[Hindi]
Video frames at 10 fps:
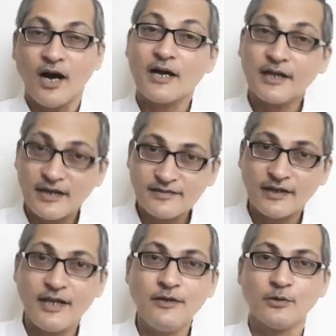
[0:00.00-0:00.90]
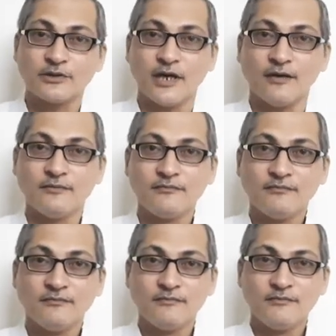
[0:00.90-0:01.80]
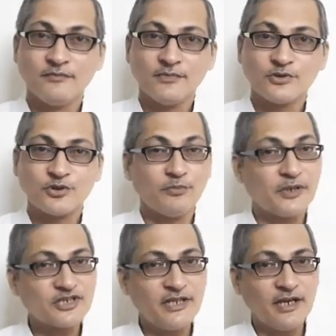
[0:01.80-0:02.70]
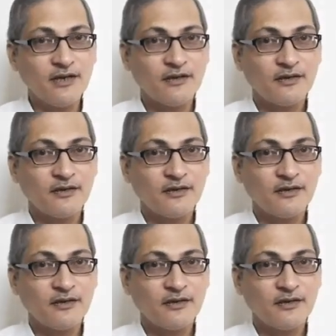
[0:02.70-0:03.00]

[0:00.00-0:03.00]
अगर ऐसा नहीं होता तो मछलियां